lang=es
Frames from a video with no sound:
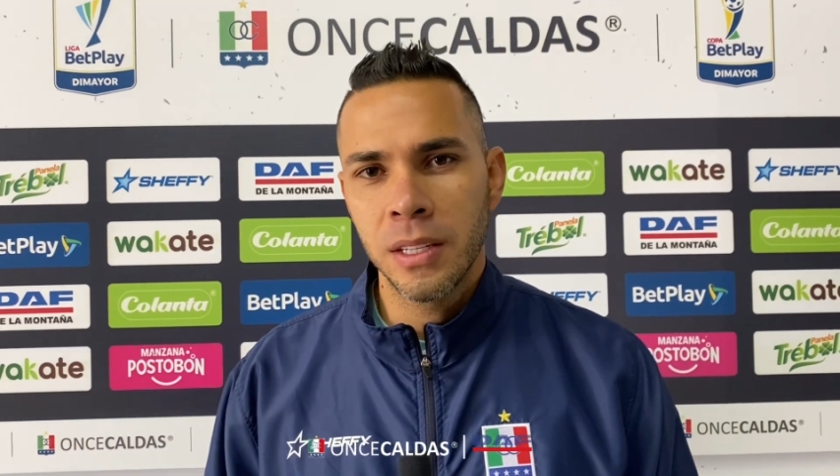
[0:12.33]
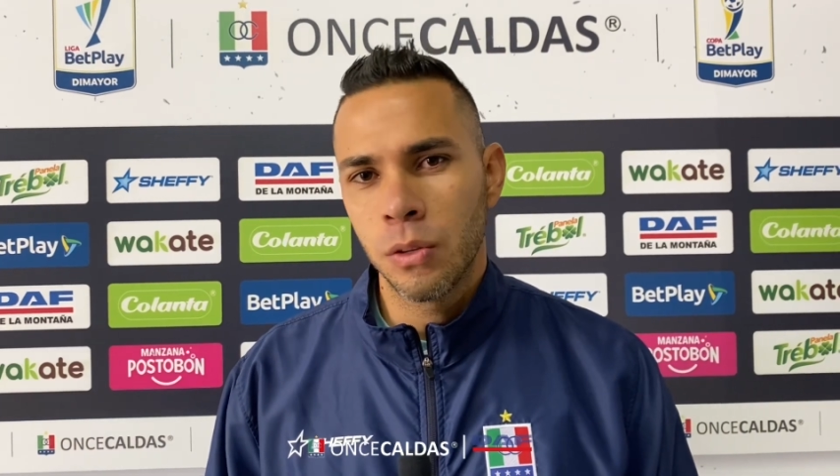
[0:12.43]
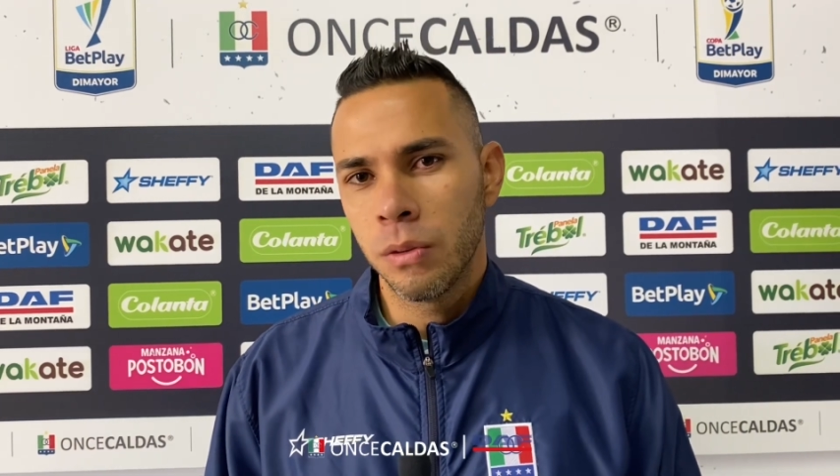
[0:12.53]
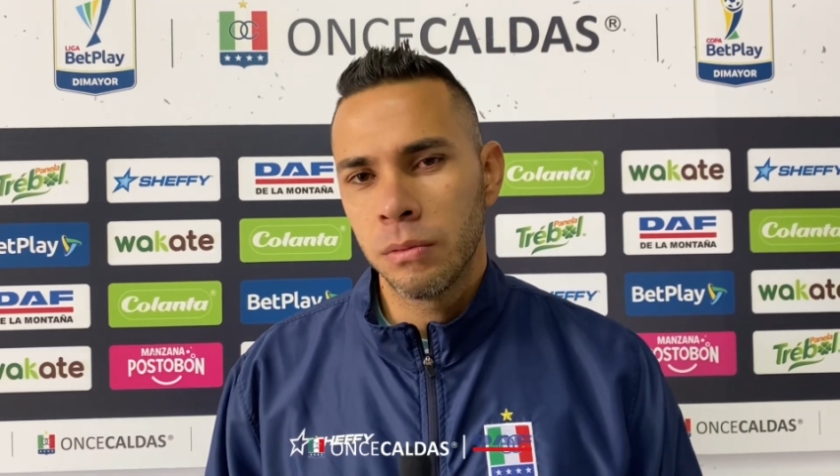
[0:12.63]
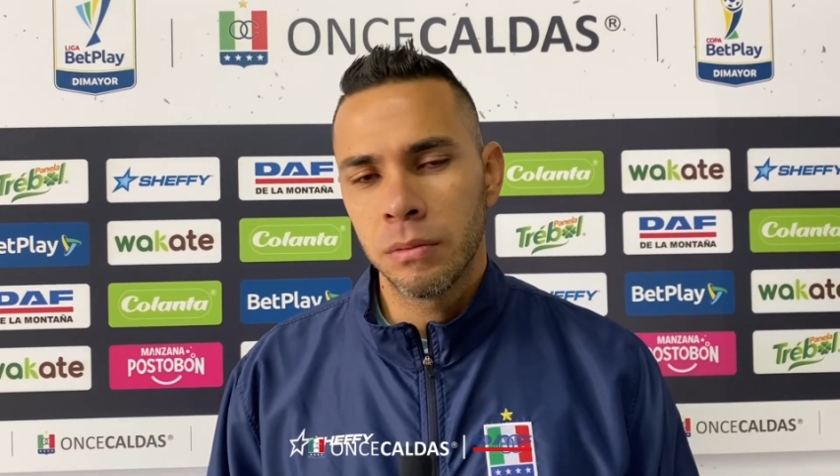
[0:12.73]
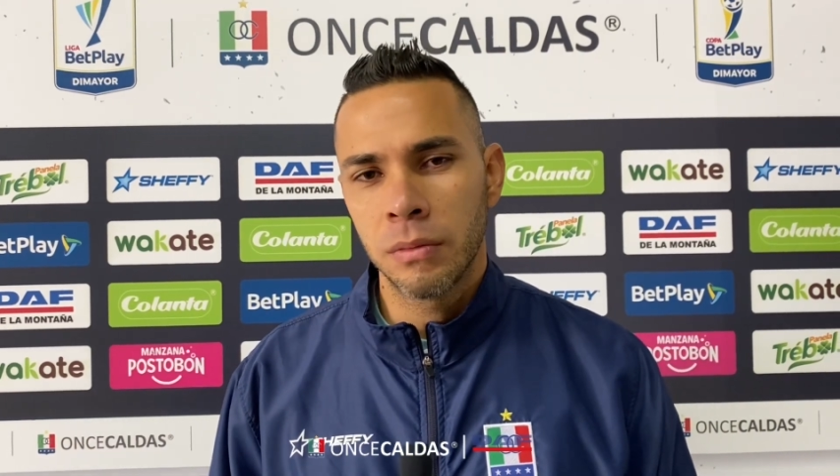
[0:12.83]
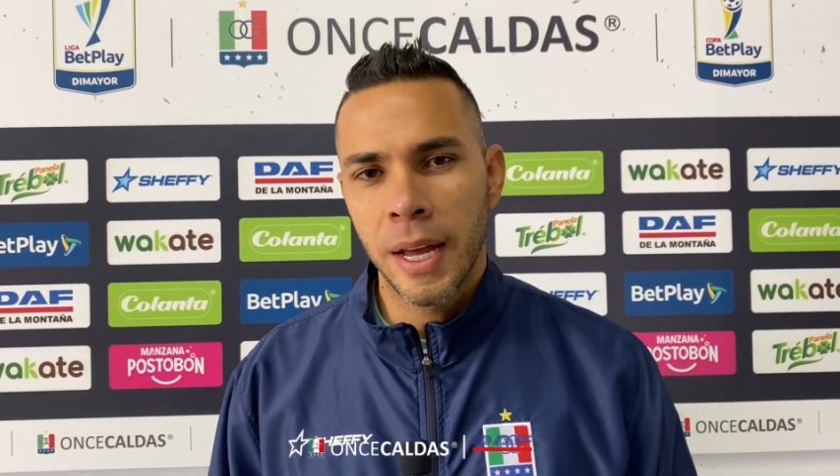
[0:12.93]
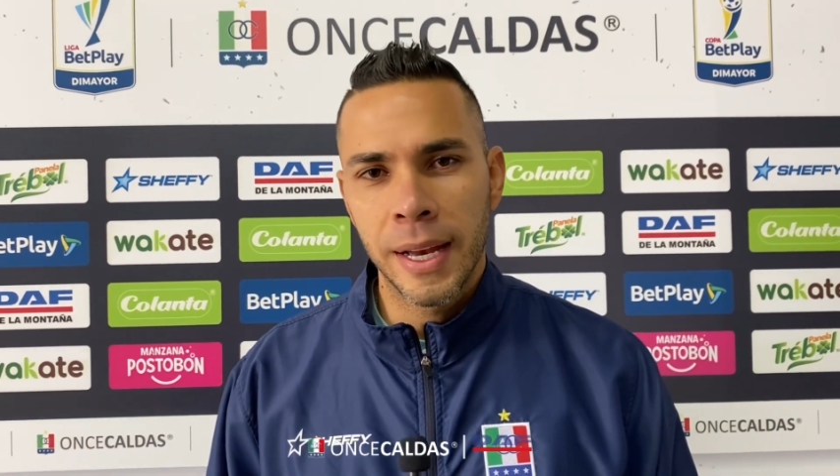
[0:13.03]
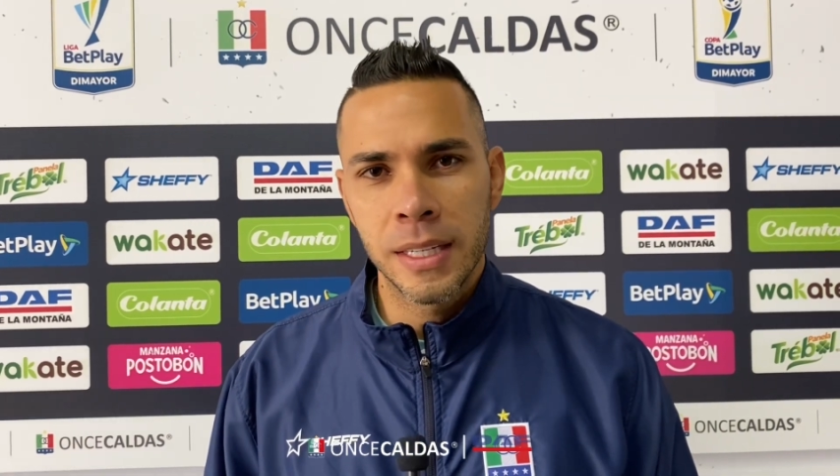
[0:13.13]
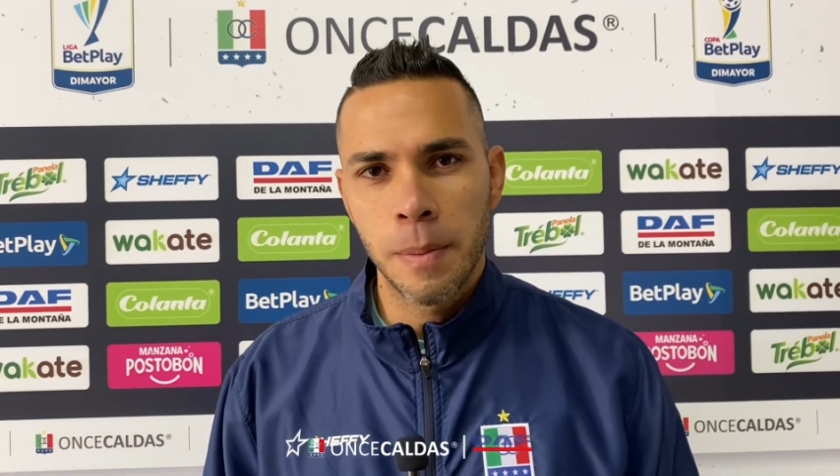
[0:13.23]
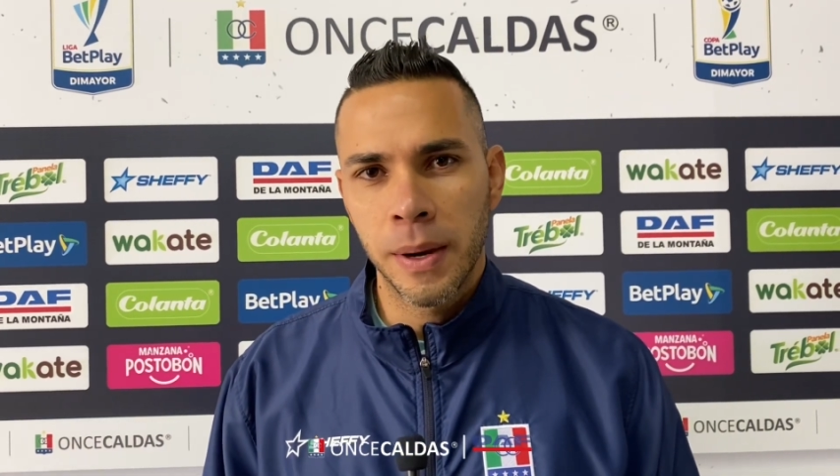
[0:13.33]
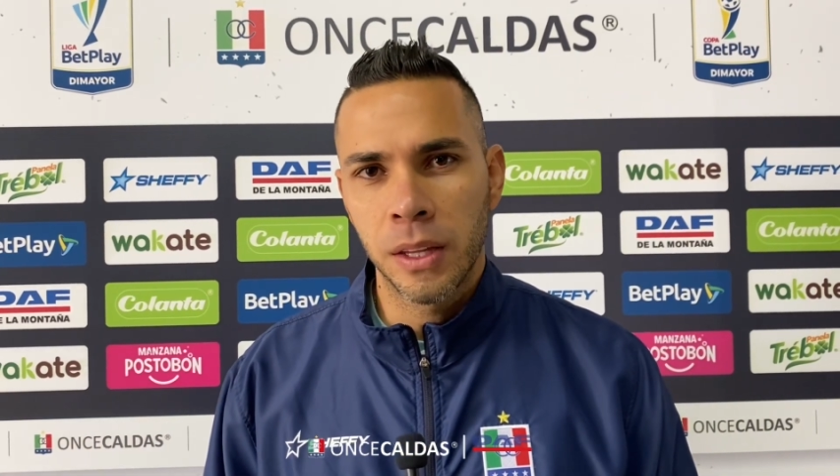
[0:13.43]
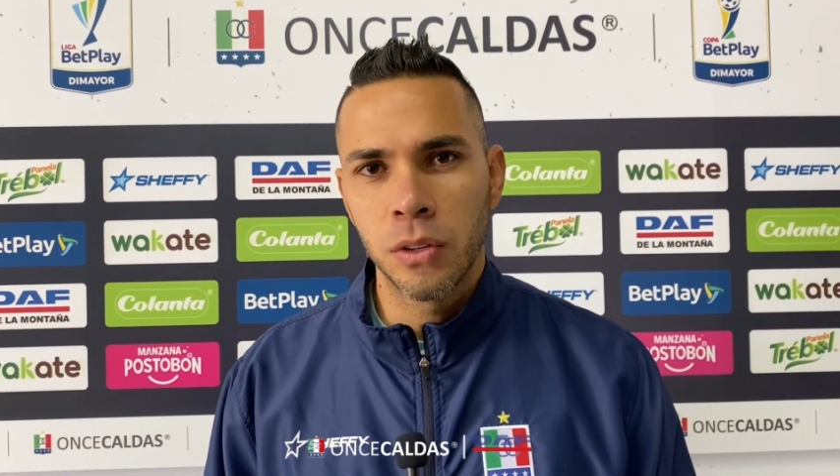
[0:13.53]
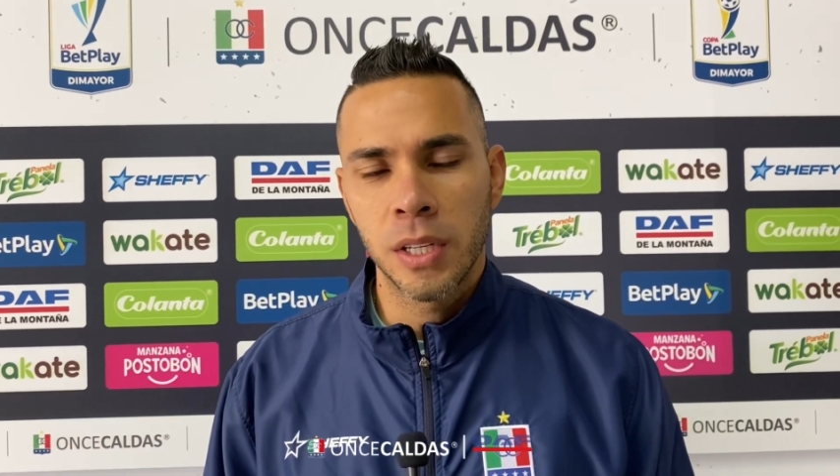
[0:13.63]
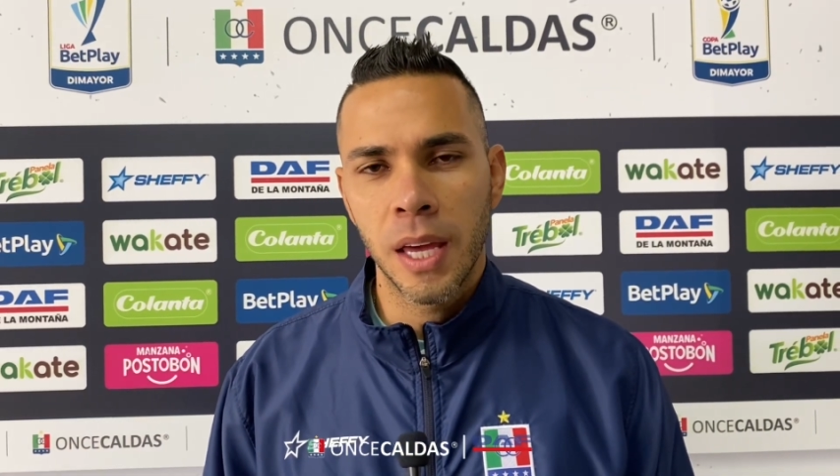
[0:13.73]
Son una clase de
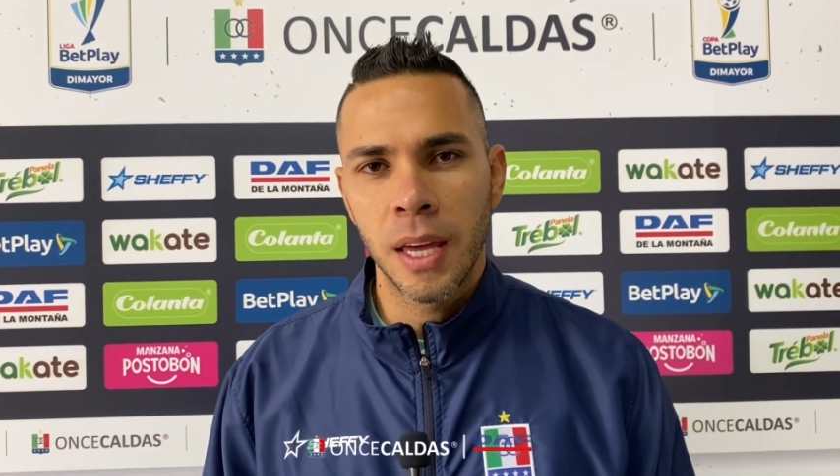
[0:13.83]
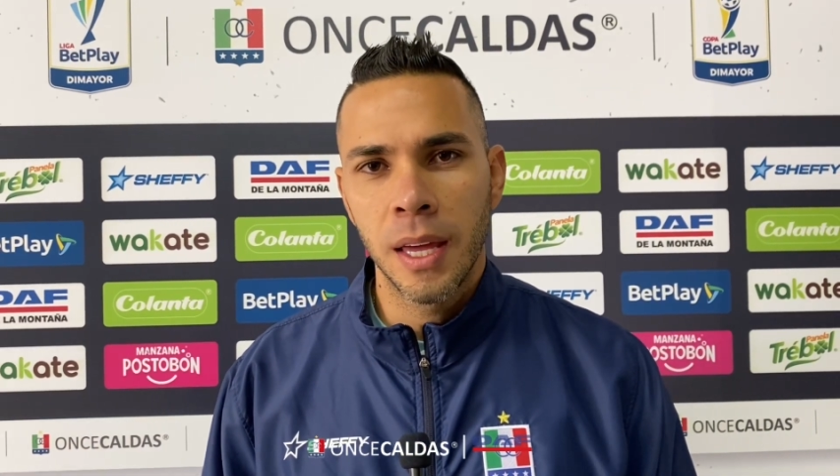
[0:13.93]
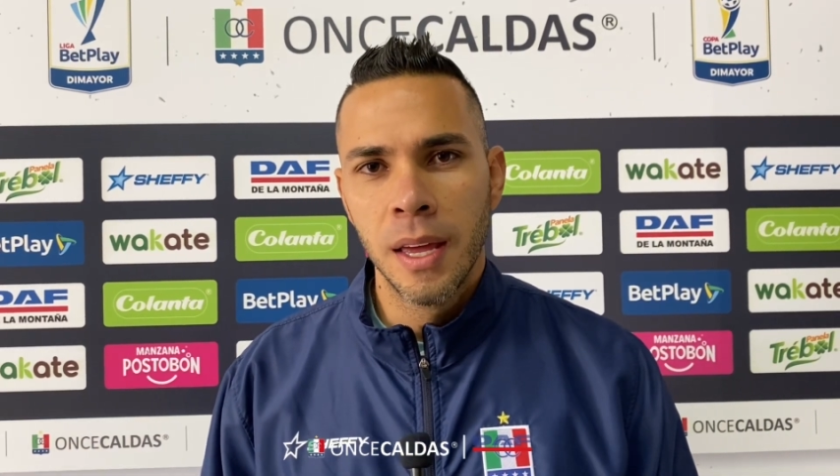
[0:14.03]
partidos que,